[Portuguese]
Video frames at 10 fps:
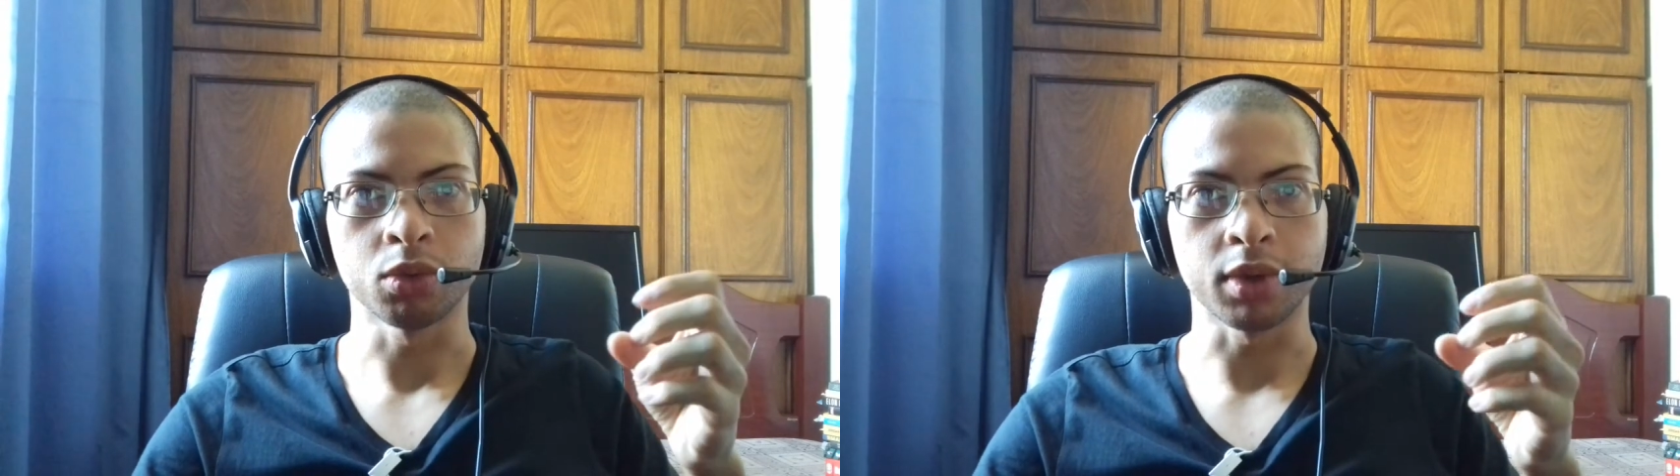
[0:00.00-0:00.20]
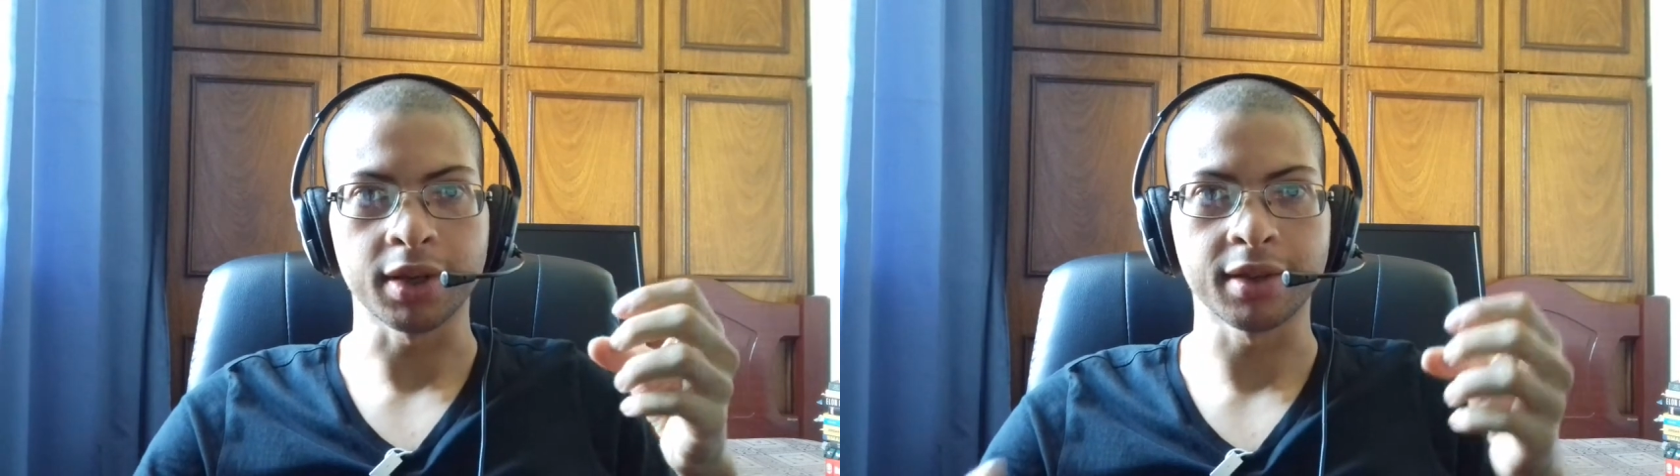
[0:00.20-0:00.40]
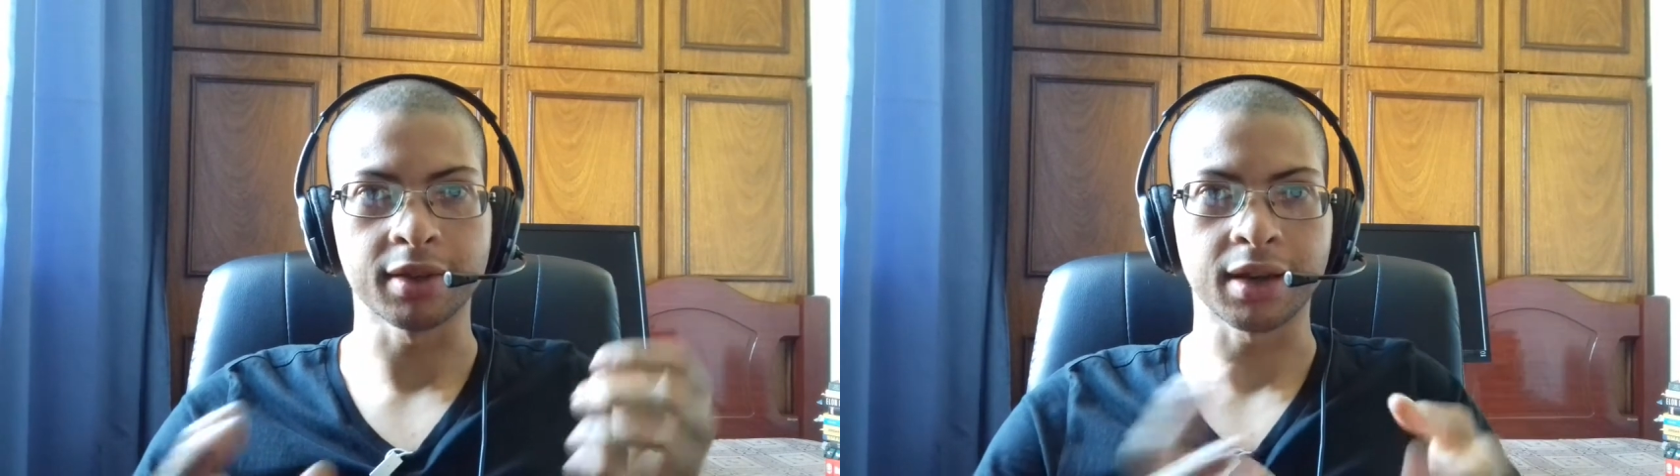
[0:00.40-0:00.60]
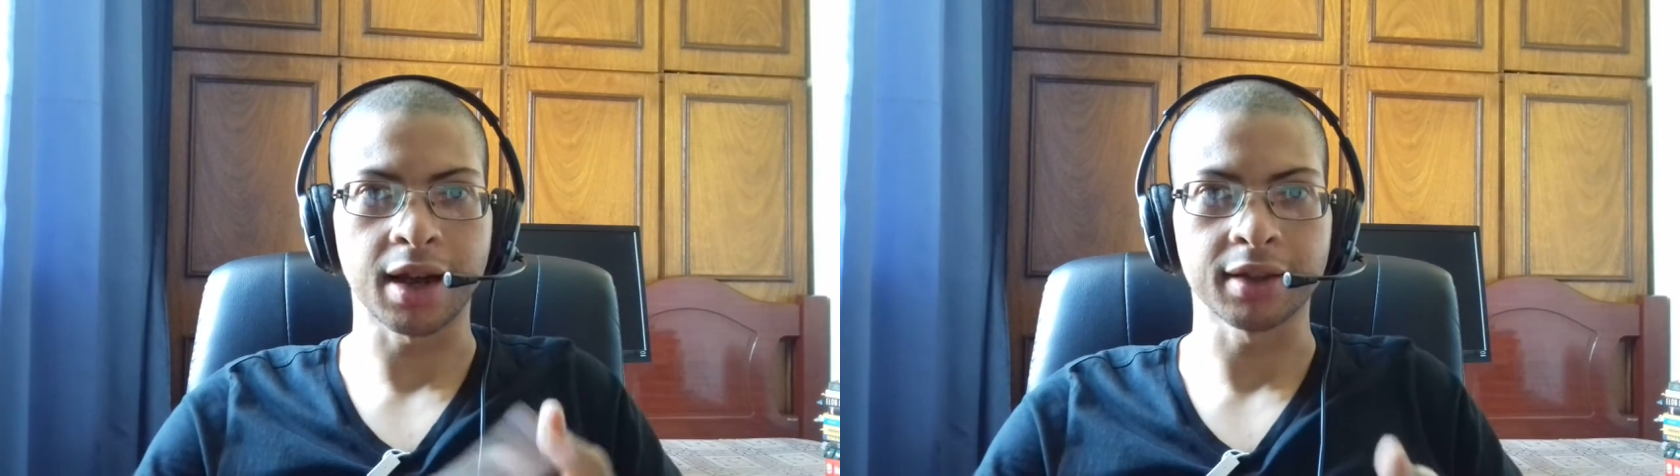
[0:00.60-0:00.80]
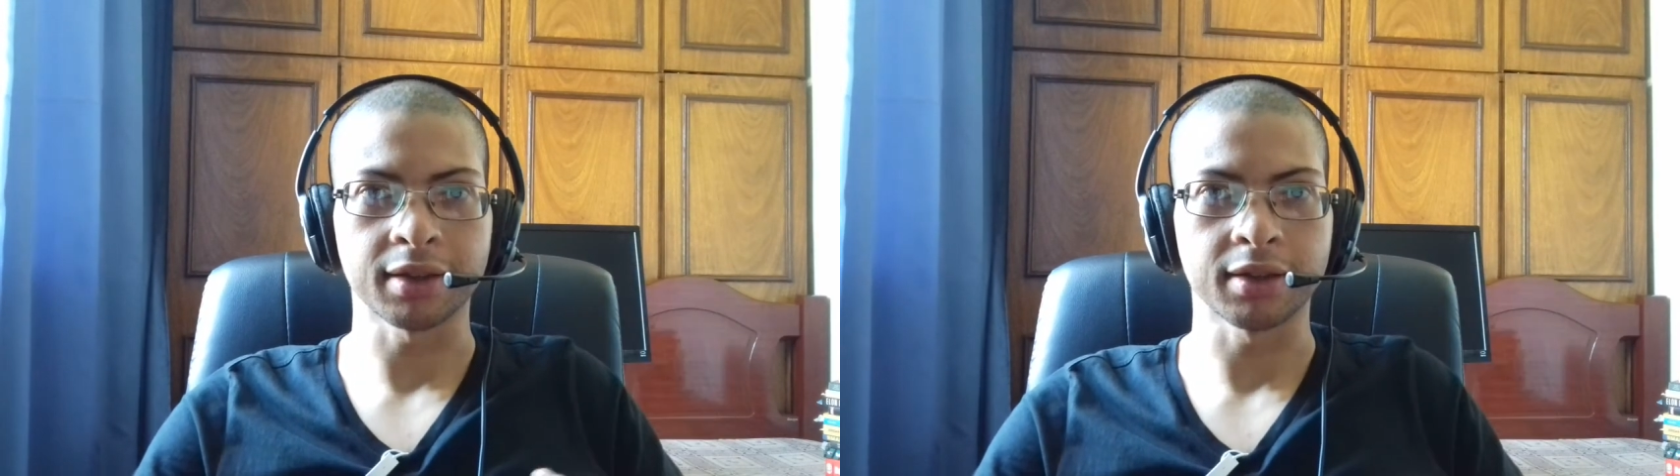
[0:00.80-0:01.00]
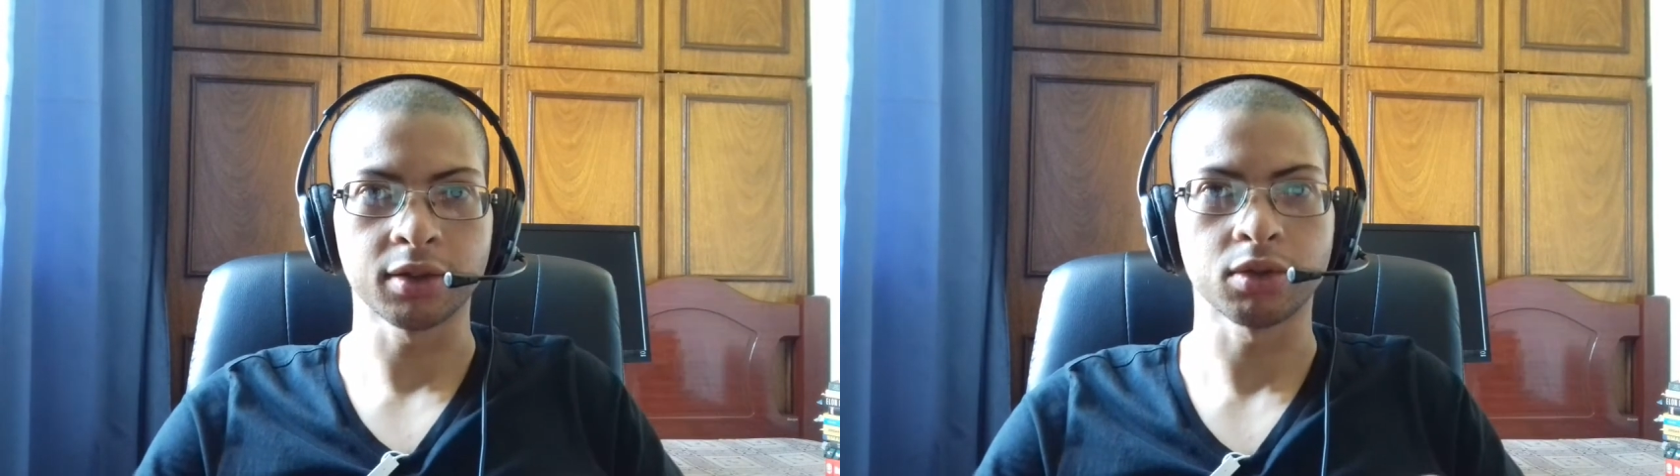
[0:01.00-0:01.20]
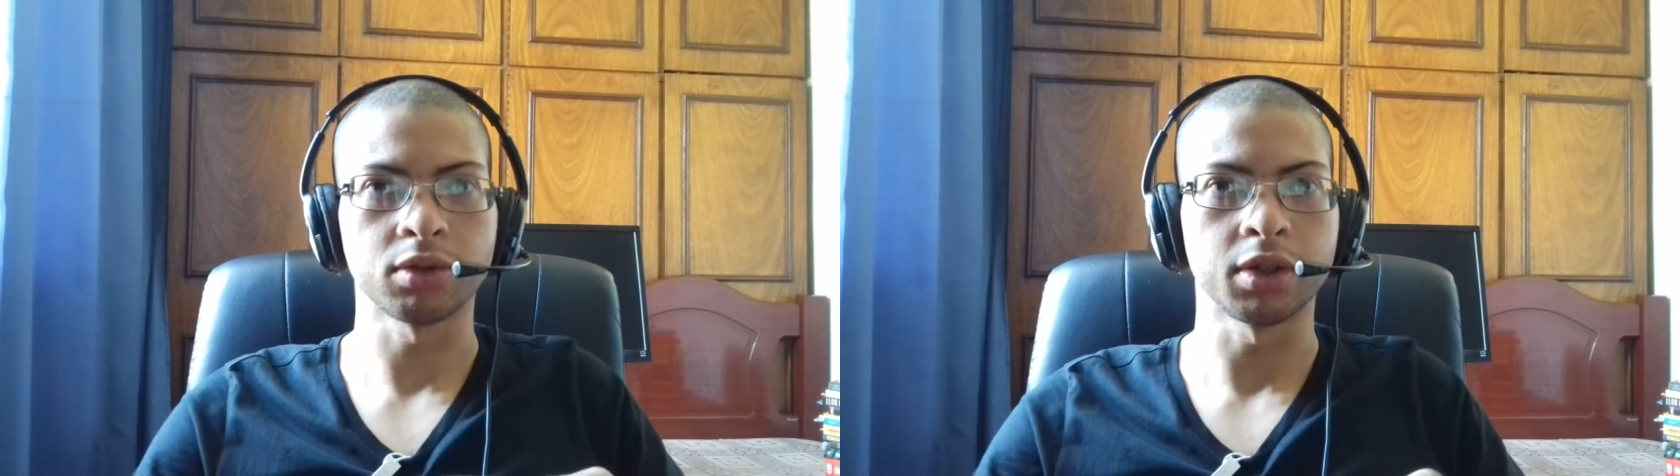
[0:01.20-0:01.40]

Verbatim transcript: do que se trata isso